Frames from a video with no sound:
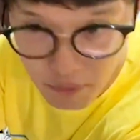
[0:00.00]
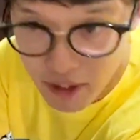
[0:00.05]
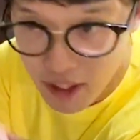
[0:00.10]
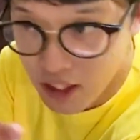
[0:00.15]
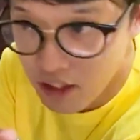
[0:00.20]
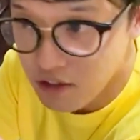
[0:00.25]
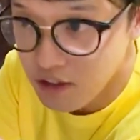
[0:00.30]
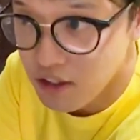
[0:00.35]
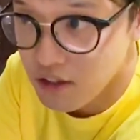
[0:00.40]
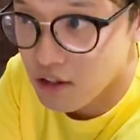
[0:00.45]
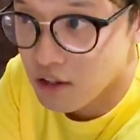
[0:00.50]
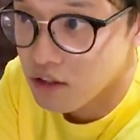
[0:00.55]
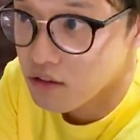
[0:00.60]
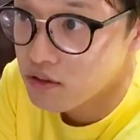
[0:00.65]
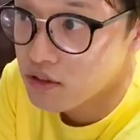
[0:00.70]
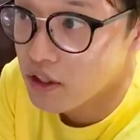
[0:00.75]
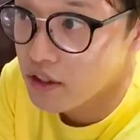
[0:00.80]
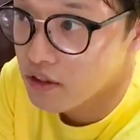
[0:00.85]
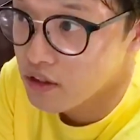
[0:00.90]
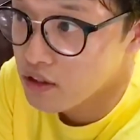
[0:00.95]
も100円とかで売っ
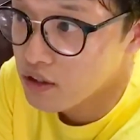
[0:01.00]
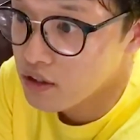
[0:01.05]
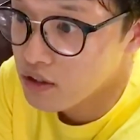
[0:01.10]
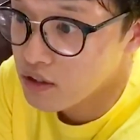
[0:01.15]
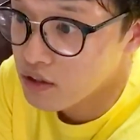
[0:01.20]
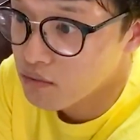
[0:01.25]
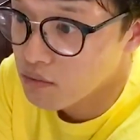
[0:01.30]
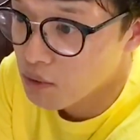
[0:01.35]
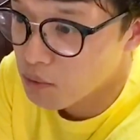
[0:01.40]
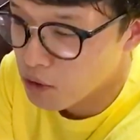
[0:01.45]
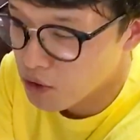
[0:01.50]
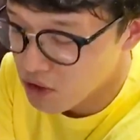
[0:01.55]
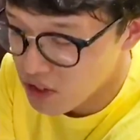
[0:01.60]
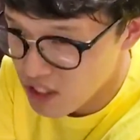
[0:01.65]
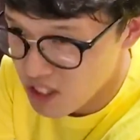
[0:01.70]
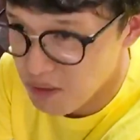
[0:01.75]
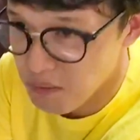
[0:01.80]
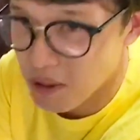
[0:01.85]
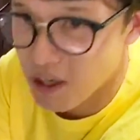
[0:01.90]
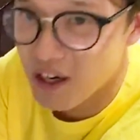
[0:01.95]
てる。まあ、僕い
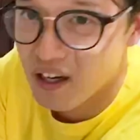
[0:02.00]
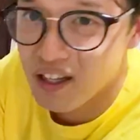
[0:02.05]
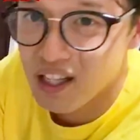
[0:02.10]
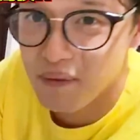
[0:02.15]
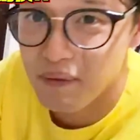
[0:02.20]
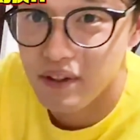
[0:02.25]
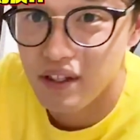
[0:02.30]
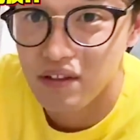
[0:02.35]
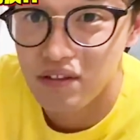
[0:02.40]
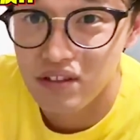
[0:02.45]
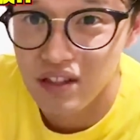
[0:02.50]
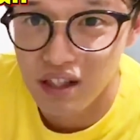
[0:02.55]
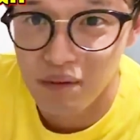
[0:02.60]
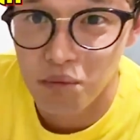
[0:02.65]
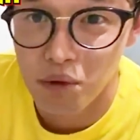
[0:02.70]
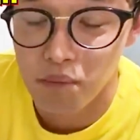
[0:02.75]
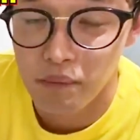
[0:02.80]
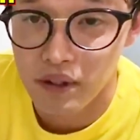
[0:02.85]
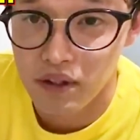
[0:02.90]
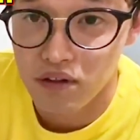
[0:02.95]
つもカレー食べてるんで、
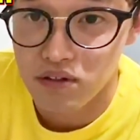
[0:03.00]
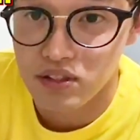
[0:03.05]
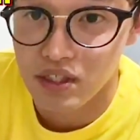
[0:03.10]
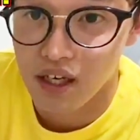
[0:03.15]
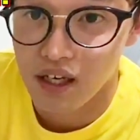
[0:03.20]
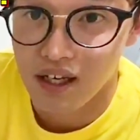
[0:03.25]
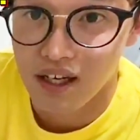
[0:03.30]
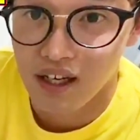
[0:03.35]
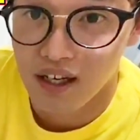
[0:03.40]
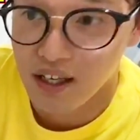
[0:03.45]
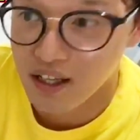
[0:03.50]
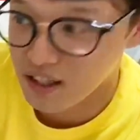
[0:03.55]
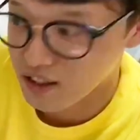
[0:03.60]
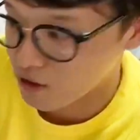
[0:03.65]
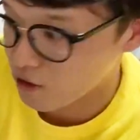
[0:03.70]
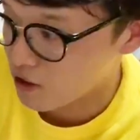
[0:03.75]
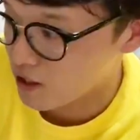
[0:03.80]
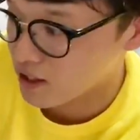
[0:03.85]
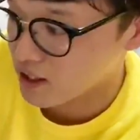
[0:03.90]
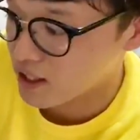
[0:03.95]
もうめんどくさい。カレー、
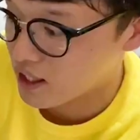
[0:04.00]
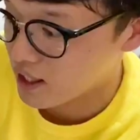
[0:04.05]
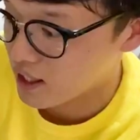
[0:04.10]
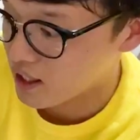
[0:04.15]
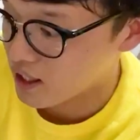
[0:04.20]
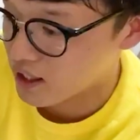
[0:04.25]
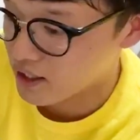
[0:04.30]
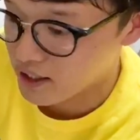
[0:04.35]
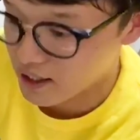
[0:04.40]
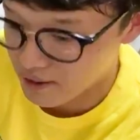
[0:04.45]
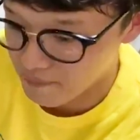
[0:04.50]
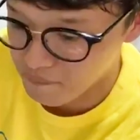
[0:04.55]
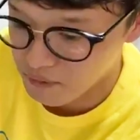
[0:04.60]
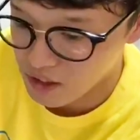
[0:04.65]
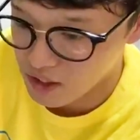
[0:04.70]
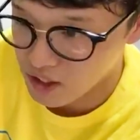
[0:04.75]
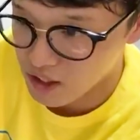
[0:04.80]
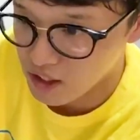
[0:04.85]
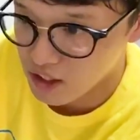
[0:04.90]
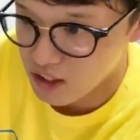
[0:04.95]
ご飯にカレーかけて。
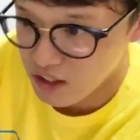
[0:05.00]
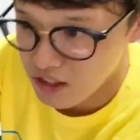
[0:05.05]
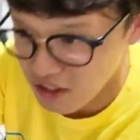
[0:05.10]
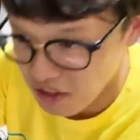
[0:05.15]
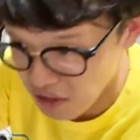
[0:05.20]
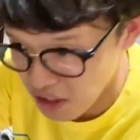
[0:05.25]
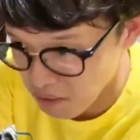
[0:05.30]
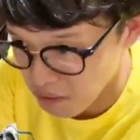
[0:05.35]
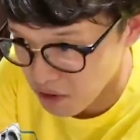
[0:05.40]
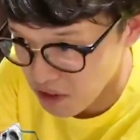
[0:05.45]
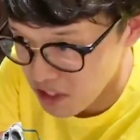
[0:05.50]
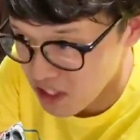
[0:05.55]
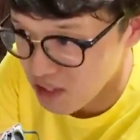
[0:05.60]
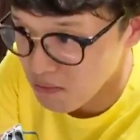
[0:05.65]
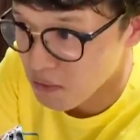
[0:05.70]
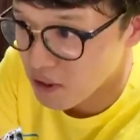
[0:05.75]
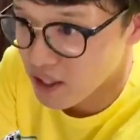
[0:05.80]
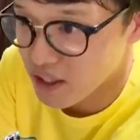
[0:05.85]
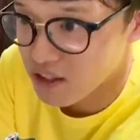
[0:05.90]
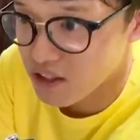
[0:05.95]
それもいつ
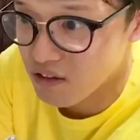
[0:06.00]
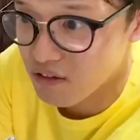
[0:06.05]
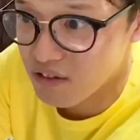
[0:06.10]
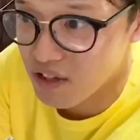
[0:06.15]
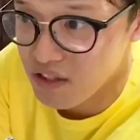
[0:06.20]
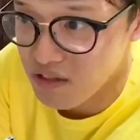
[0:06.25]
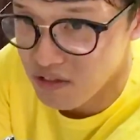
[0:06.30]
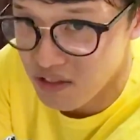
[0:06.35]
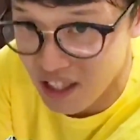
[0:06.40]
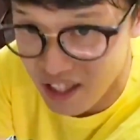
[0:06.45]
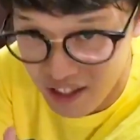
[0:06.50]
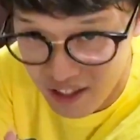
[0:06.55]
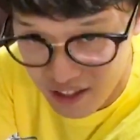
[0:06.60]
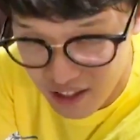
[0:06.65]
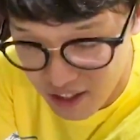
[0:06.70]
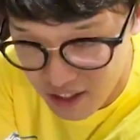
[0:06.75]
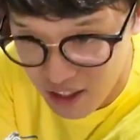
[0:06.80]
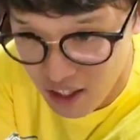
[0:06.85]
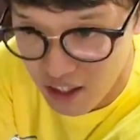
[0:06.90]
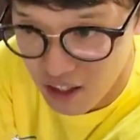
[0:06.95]
もやってるんで、ちょっと飽き
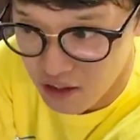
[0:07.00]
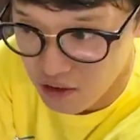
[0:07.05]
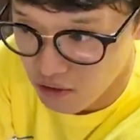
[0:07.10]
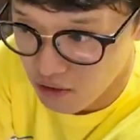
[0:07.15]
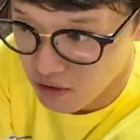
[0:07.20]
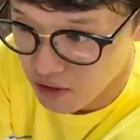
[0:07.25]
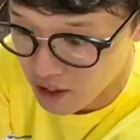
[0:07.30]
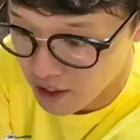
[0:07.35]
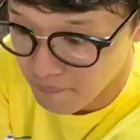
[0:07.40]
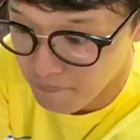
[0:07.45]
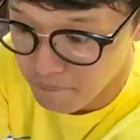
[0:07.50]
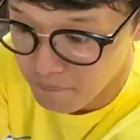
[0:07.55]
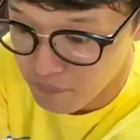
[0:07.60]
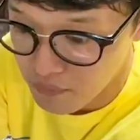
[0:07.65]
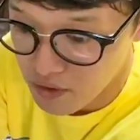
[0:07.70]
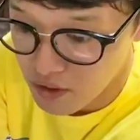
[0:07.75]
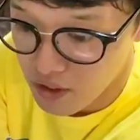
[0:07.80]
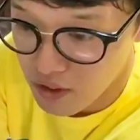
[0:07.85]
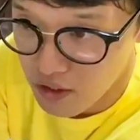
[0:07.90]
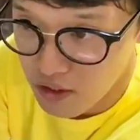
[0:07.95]
てきたなってことで、
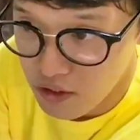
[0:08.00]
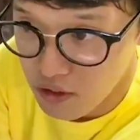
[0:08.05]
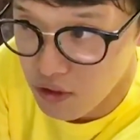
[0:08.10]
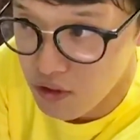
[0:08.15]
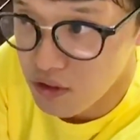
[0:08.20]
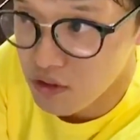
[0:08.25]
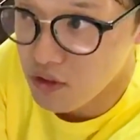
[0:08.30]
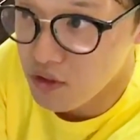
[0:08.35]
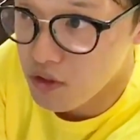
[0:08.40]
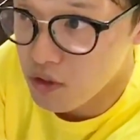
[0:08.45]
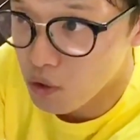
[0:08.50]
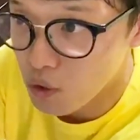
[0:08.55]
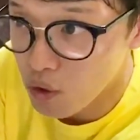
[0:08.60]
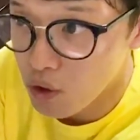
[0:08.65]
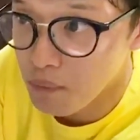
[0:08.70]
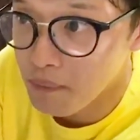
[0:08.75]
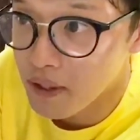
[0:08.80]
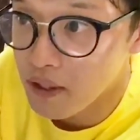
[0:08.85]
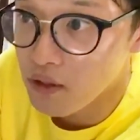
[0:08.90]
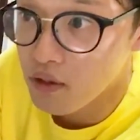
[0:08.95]
それちょっと
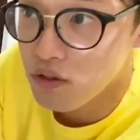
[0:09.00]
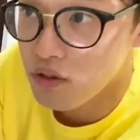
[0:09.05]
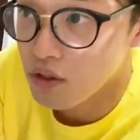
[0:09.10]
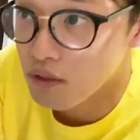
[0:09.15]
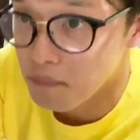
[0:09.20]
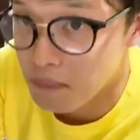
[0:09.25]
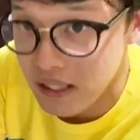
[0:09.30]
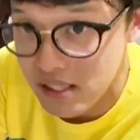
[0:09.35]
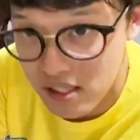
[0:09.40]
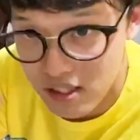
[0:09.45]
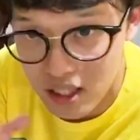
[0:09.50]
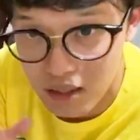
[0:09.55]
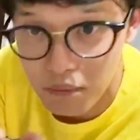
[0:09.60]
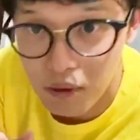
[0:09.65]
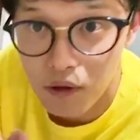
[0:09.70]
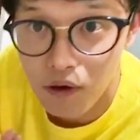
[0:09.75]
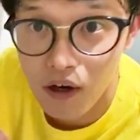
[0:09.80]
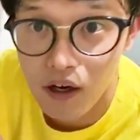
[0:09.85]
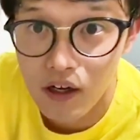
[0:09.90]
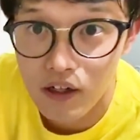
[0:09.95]
そうめんとそれを混ぜてみ
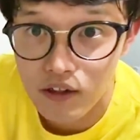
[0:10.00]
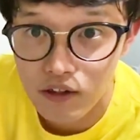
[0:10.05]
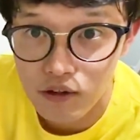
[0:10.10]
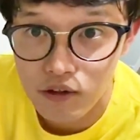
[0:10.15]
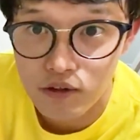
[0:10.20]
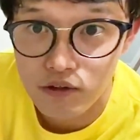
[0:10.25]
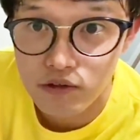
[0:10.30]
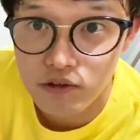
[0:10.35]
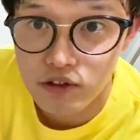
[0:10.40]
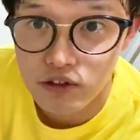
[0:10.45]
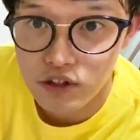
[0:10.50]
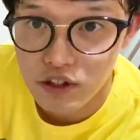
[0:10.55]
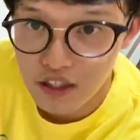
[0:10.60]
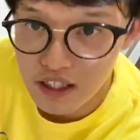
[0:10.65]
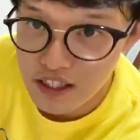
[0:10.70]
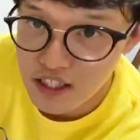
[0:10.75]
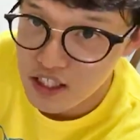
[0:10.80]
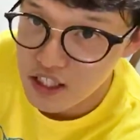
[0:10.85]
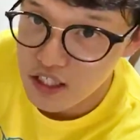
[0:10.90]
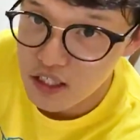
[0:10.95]
ようかなっていう。そ
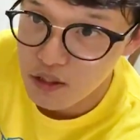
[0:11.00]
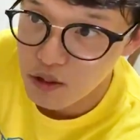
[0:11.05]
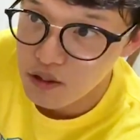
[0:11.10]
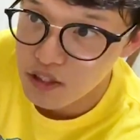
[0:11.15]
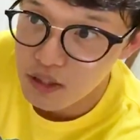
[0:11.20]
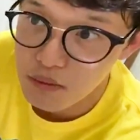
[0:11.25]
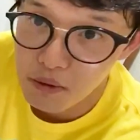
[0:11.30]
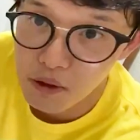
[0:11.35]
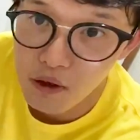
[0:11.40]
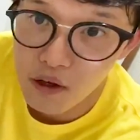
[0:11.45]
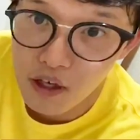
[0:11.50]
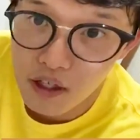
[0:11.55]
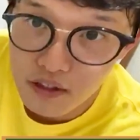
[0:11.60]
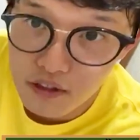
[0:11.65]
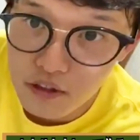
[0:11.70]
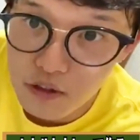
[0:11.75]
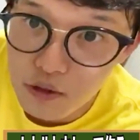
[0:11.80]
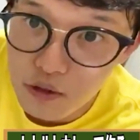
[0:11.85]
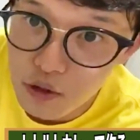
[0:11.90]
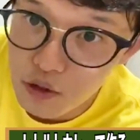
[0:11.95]
れでチーズ乗せてみようかなっ
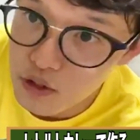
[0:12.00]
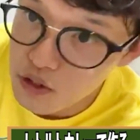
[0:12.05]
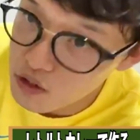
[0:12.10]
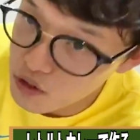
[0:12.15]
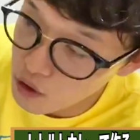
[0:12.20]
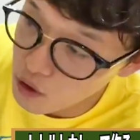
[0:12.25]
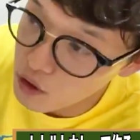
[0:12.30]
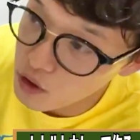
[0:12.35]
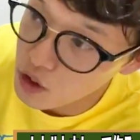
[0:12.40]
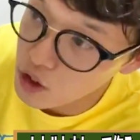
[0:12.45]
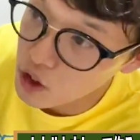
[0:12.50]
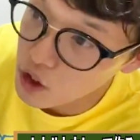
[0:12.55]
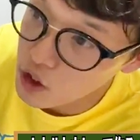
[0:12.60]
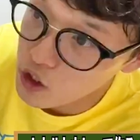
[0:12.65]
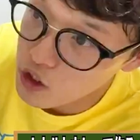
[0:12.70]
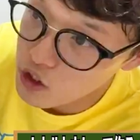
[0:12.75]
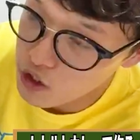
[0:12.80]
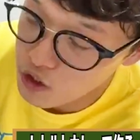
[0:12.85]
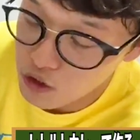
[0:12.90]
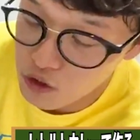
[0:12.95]
ていう。それちょっと
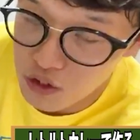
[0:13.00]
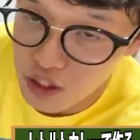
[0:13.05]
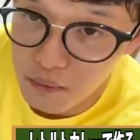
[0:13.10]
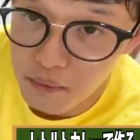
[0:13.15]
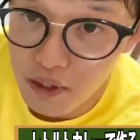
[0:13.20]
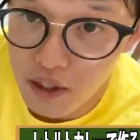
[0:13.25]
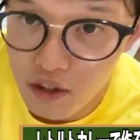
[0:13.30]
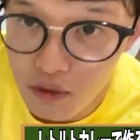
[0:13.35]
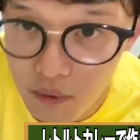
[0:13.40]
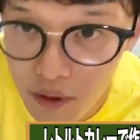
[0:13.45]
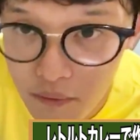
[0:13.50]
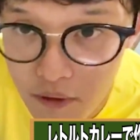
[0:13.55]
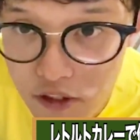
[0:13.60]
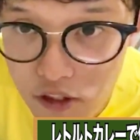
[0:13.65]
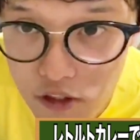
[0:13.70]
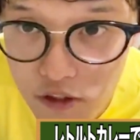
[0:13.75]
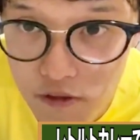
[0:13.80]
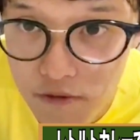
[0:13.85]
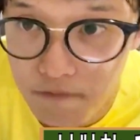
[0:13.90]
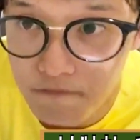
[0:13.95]
作ってみたいと思いま
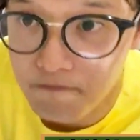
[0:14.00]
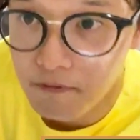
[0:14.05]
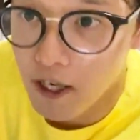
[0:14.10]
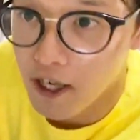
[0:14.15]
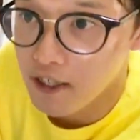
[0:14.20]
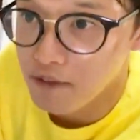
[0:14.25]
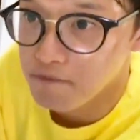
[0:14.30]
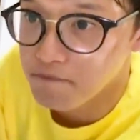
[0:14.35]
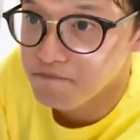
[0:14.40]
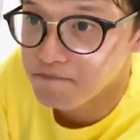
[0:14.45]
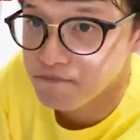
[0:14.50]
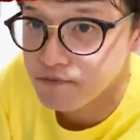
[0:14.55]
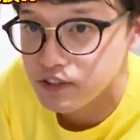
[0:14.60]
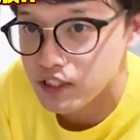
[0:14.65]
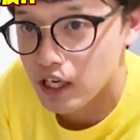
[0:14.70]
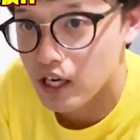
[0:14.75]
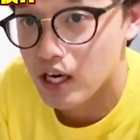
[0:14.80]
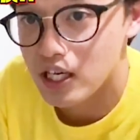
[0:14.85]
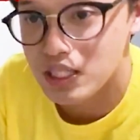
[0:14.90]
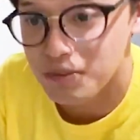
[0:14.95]
す。はい。
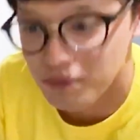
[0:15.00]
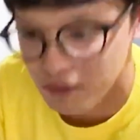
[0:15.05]
じゃあ始